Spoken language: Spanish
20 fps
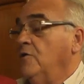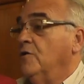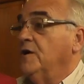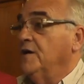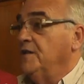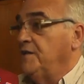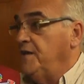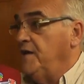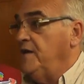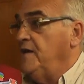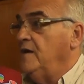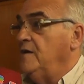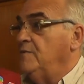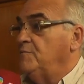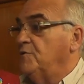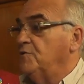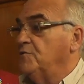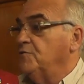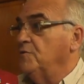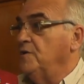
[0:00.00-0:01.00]
los que tienen la
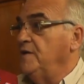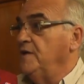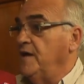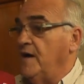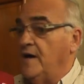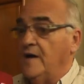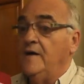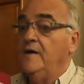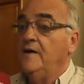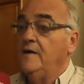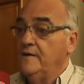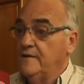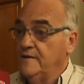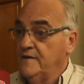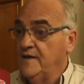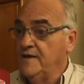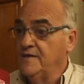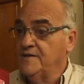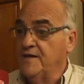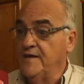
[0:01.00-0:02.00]
oportunidad
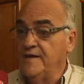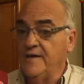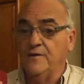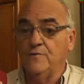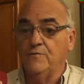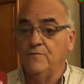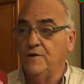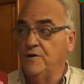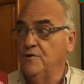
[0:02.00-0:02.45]
de tener un